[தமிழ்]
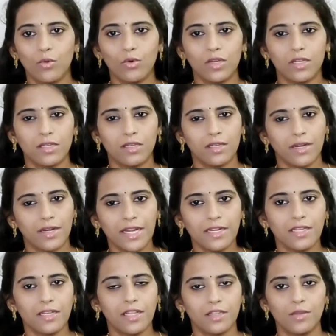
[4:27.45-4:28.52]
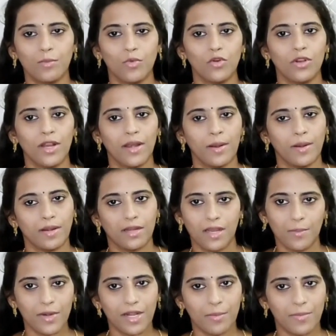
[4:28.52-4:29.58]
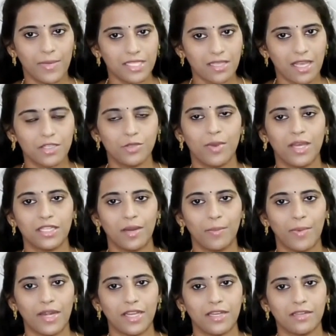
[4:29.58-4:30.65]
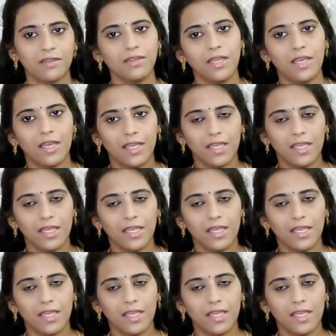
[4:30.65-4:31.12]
ஒரு ரெண்டுல இருந்து மூணு நிமிடம் மசாஜ் மாதிரி பண்ணிட்டு